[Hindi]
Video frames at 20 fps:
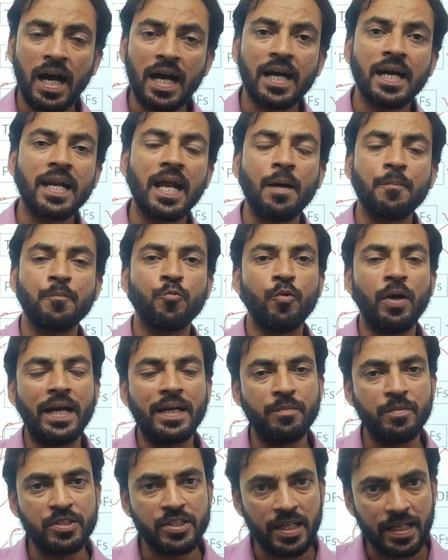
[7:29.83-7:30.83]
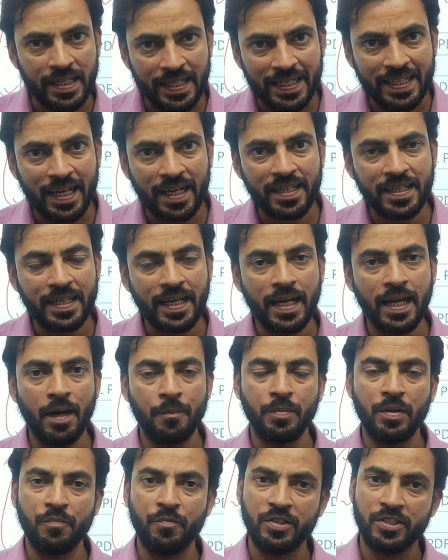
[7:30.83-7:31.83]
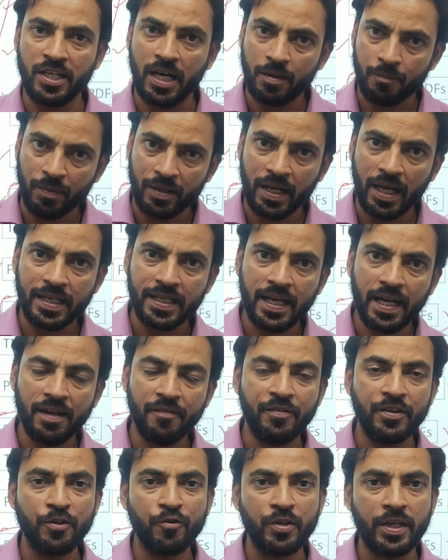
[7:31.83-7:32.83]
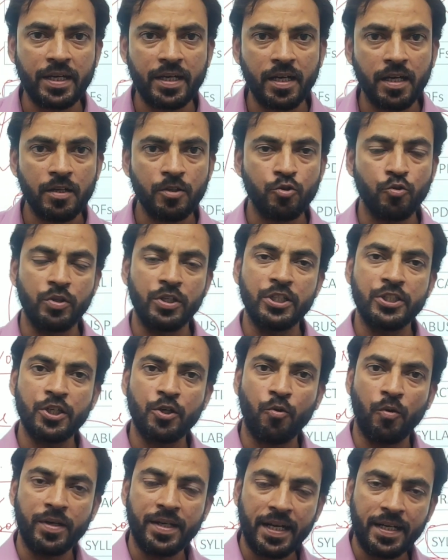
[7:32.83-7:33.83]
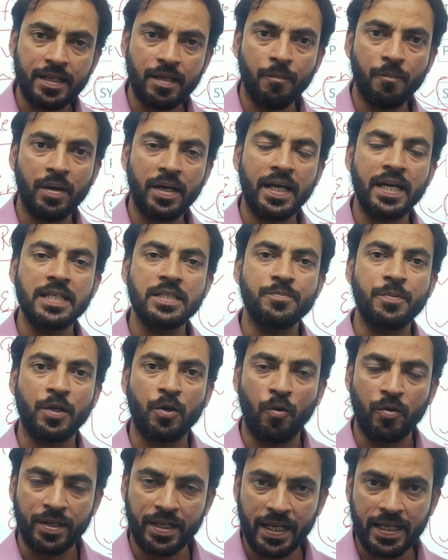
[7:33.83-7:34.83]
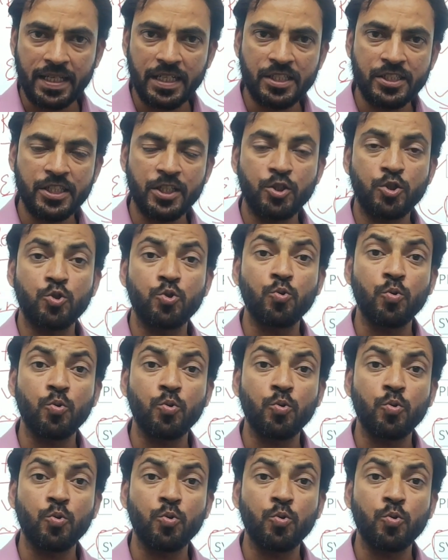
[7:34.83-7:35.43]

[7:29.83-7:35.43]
अगर आपको एडमिशन लेना ही है आपने विचार बना लिया है वीडियो देखकर तो नीचे कॉन्टैक्ट नंबर है इस पर कॉन्टैक्ट कीजिए